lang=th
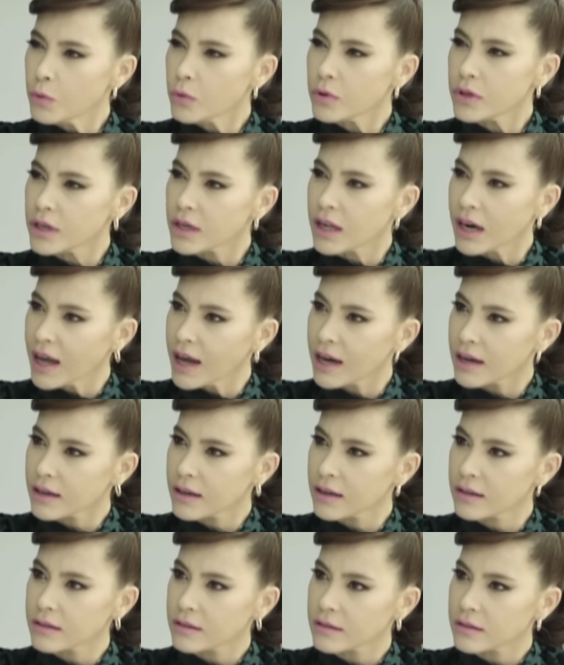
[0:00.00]
รู้กี่ครั้ง
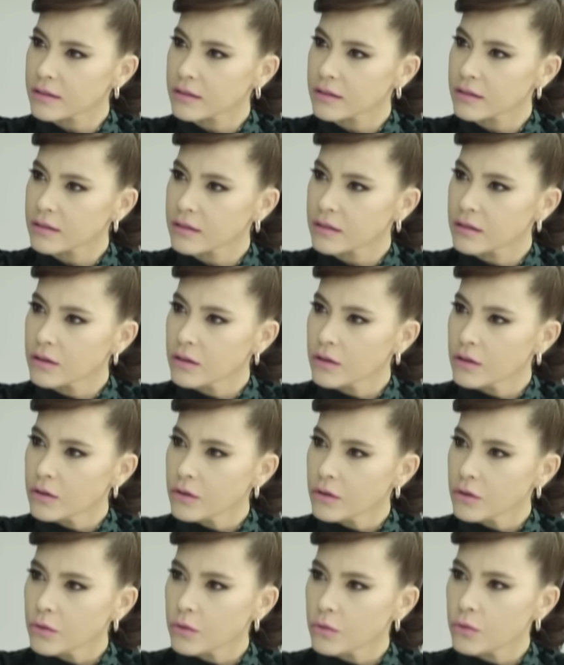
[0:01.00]
แล้ว
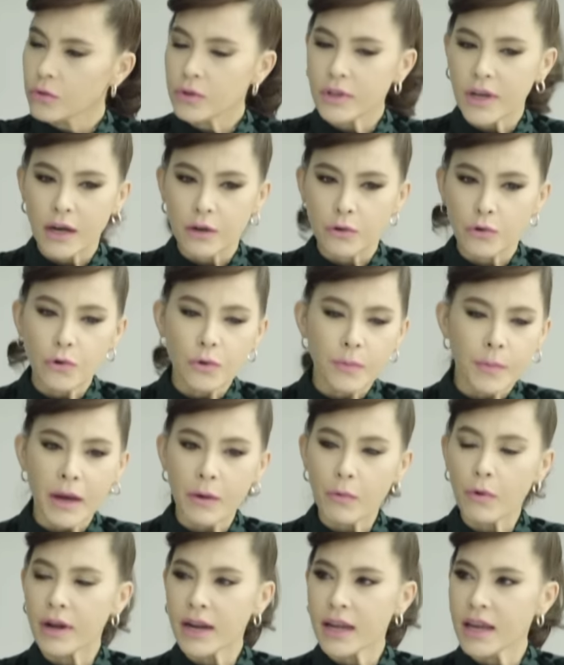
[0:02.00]
คุณอยากรู้ไหม
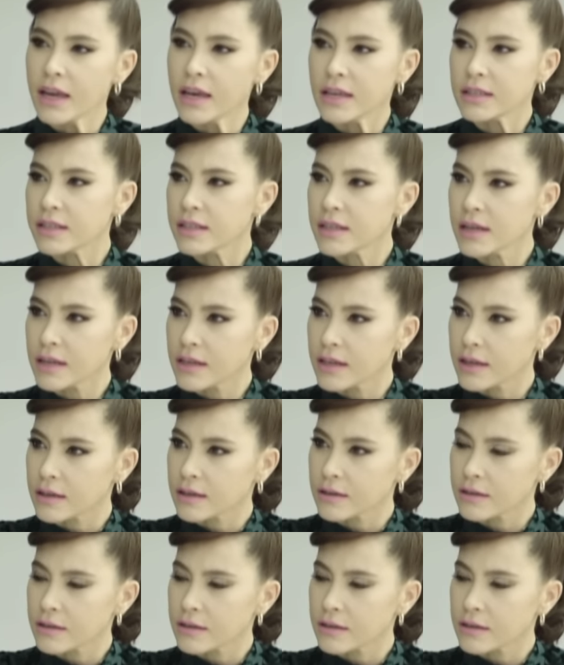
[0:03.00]
ว่าในเอเชียเนี่ย